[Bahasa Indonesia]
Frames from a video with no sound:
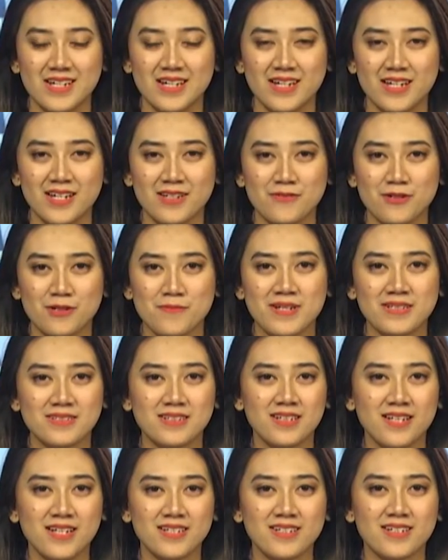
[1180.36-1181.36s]
Informasi
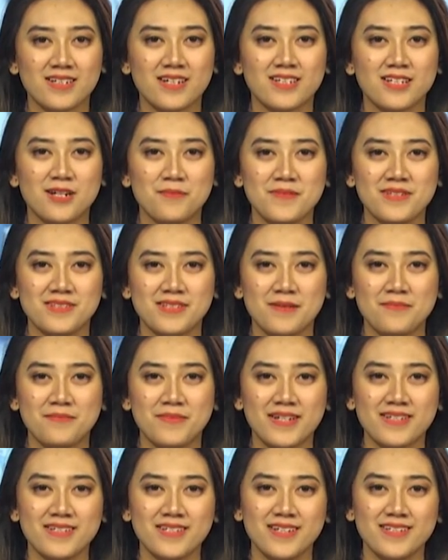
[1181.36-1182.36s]
lain akan kami
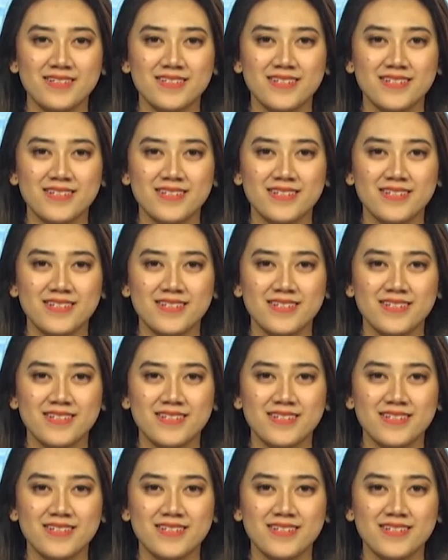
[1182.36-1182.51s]
sampaikan